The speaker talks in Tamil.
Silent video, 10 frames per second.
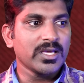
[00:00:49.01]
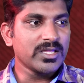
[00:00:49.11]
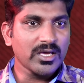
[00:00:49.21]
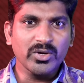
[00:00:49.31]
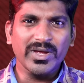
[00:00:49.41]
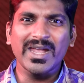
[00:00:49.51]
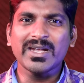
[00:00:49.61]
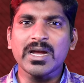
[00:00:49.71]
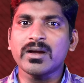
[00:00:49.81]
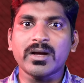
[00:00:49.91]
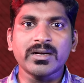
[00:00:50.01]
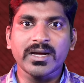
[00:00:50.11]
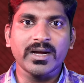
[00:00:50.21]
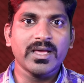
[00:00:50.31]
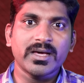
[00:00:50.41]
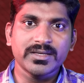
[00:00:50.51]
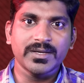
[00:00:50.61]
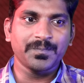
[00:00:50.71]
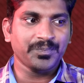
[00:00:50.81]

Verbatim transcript: இது ஏதோ ஹிட் அண்ட் ரன் கிடையாது